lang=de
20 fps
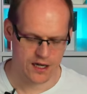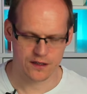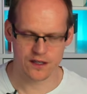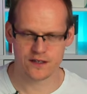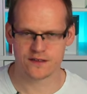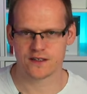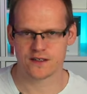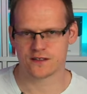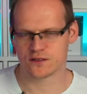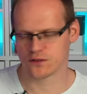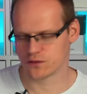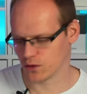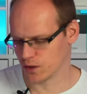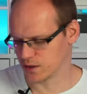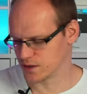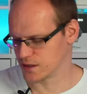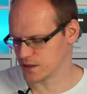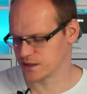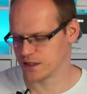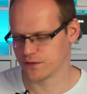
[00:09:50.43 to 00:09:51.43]

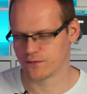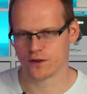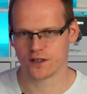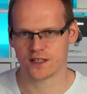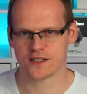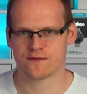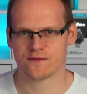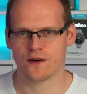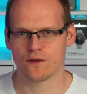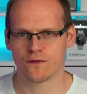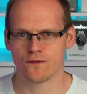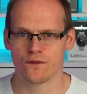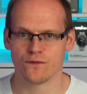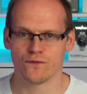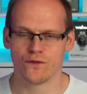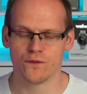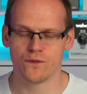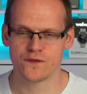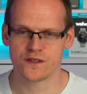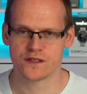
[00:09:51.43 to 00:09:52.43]
Nichtsdestotrotz ist die Fonda
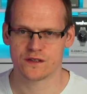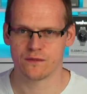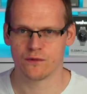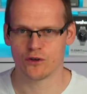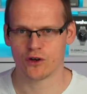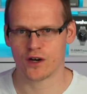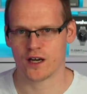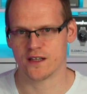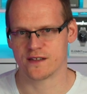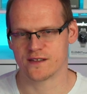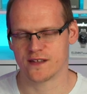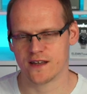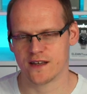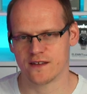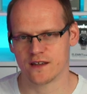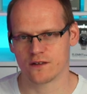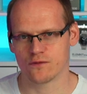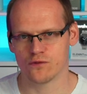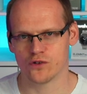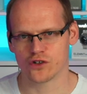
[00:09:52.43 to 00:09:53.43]
255 immer noch eine sehr,
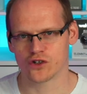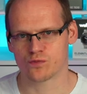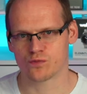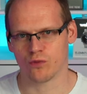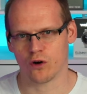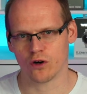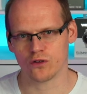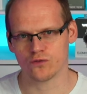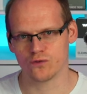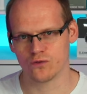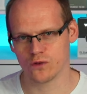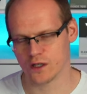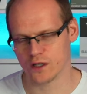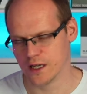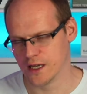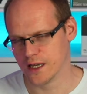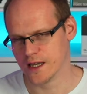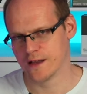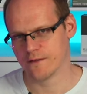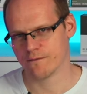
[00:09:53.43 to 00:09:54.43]
sehr gute Sportuhr.
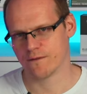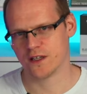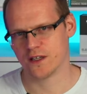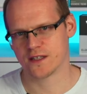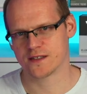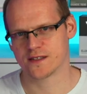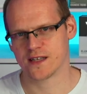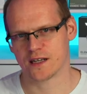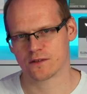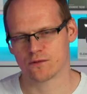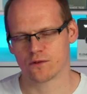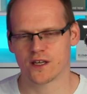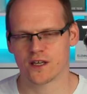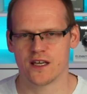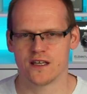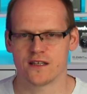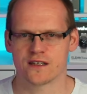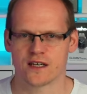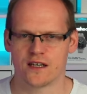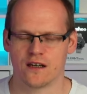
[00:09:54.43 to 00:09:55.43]
Wenn ihr jetzt sagt,
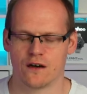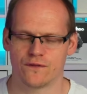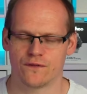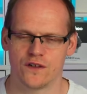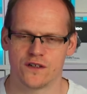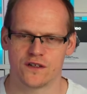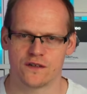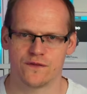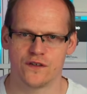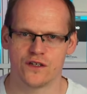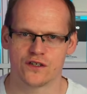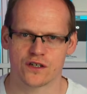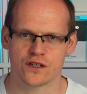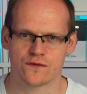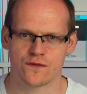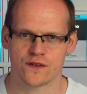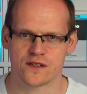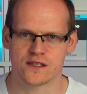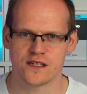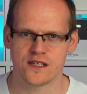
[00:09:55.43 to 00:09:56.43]
okay, ich kann auf diese Features
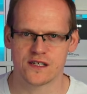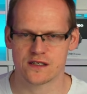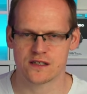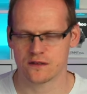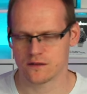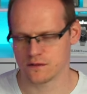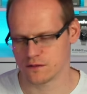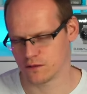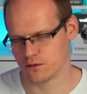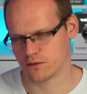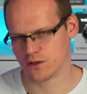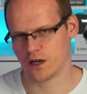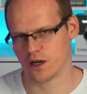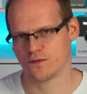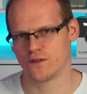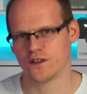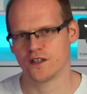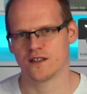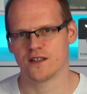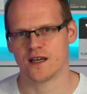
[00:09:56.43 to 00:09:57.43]
verzichten oder
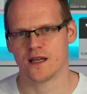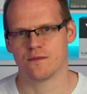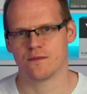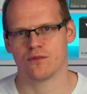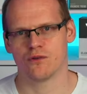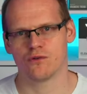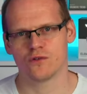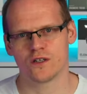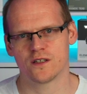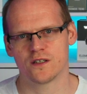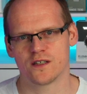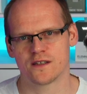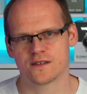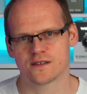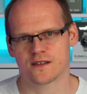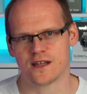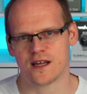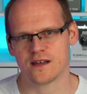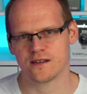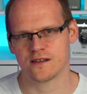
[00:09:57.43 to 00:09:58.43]
auf die genannten Punkte, die ich jetzt
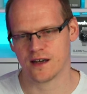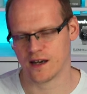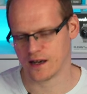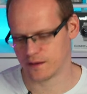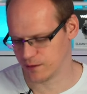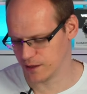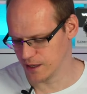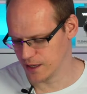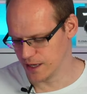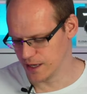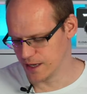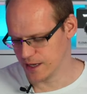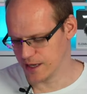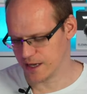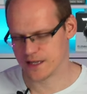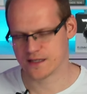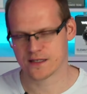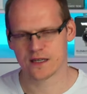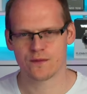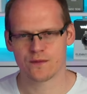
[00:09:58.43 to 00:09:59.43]
genannt habe,
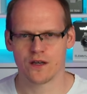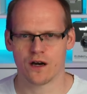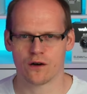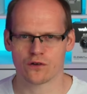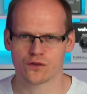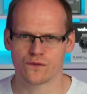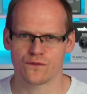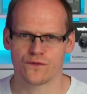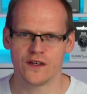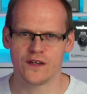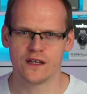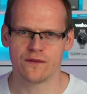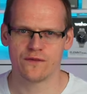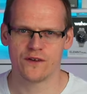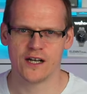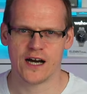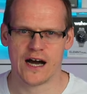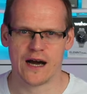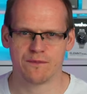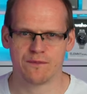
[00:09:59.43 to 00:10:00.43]
es gibt ja auch schon viele,
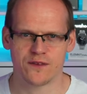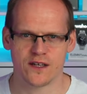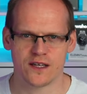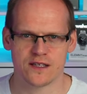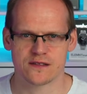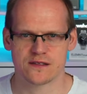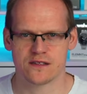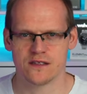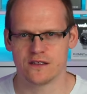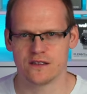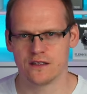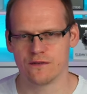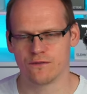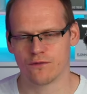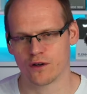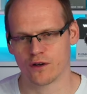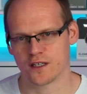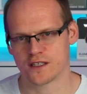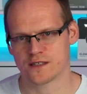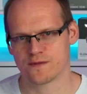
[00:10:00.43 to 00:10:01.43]
viele Updates, die die
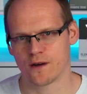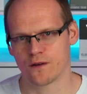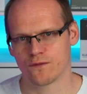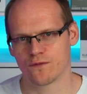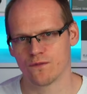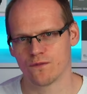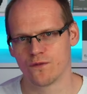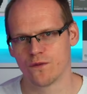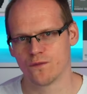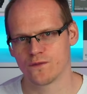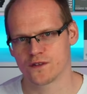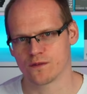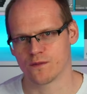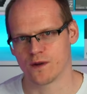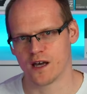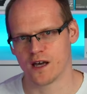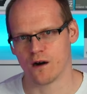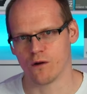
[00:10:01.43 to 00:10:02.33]
Fonda 255 mal